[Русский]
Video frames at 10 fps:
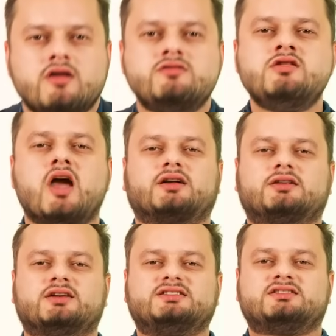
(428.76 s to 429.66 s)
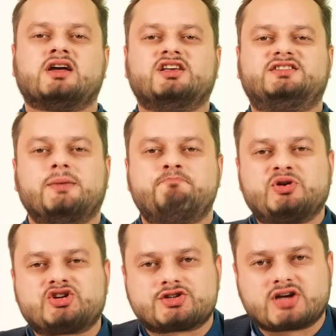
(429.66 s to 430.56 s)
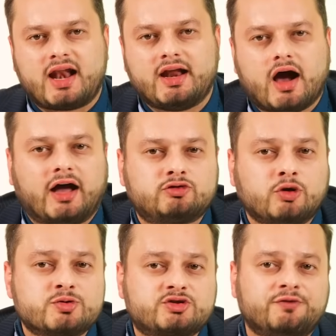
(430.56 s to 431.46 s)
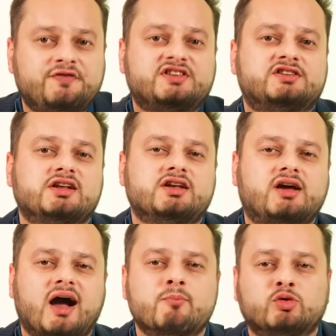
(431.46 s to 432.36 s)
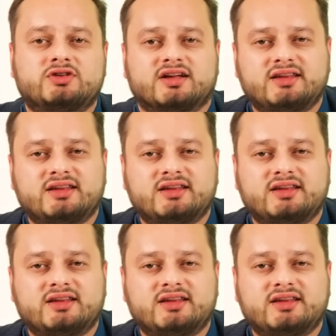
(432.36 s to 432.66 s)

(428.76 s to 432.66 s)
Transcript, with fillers: Некоторые здесь запищали о том, что, видите ли, кому-то